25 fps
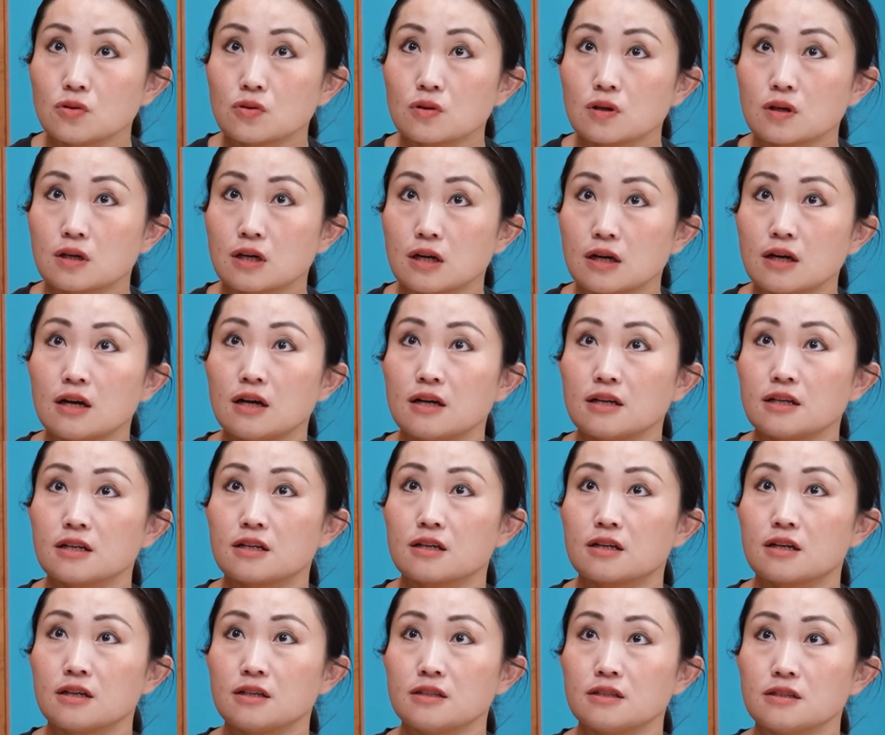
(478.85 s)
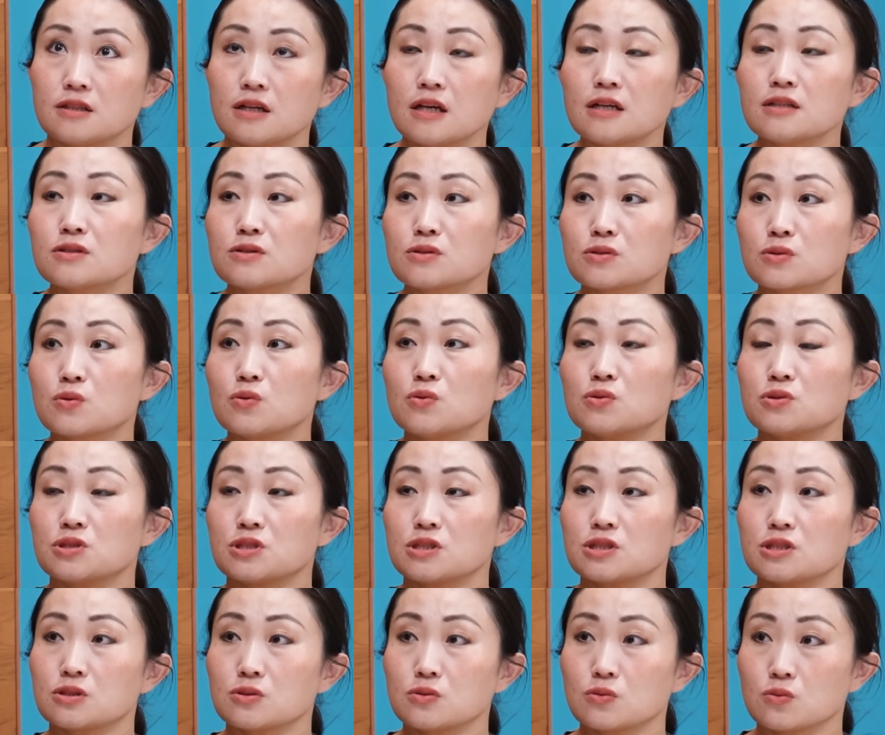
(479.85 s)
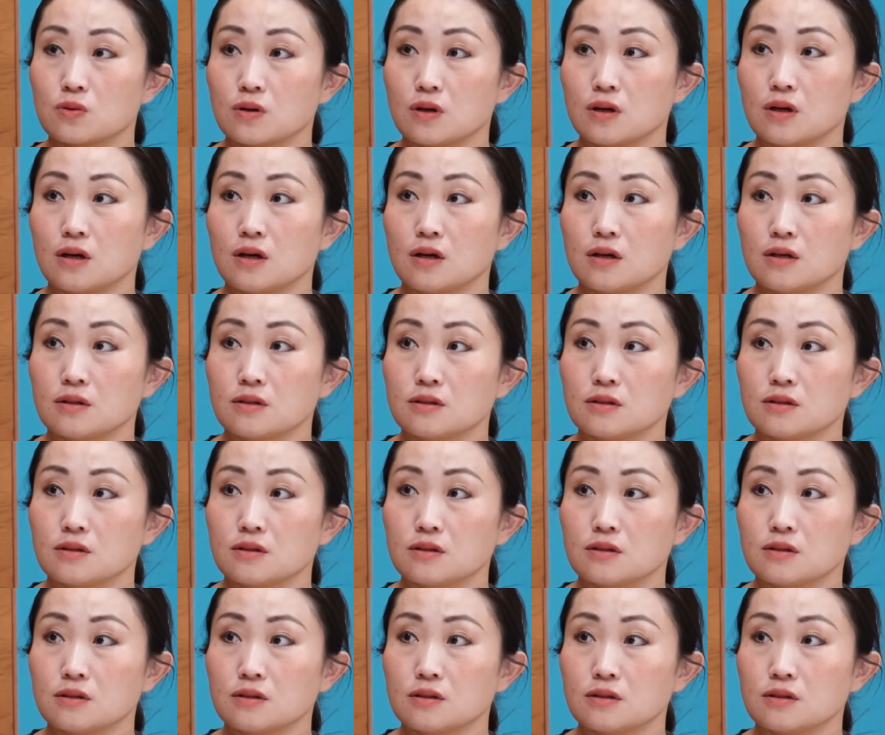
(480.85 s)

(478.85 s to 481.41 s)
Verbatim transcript: のから一回ダンス講師とか